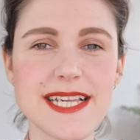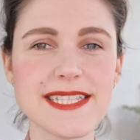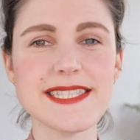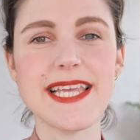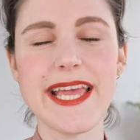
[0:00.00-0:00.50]

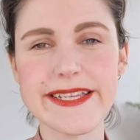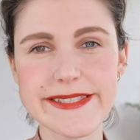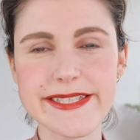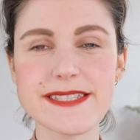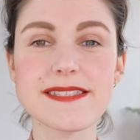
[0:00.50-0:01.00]
dass
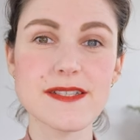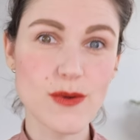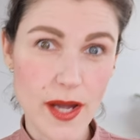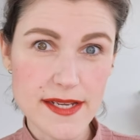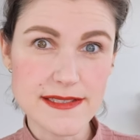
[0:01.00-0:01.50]
Ersteres
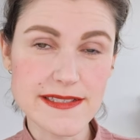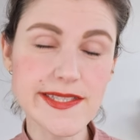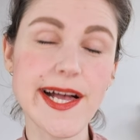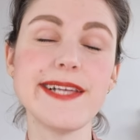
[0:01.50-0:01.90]
korrekt ist.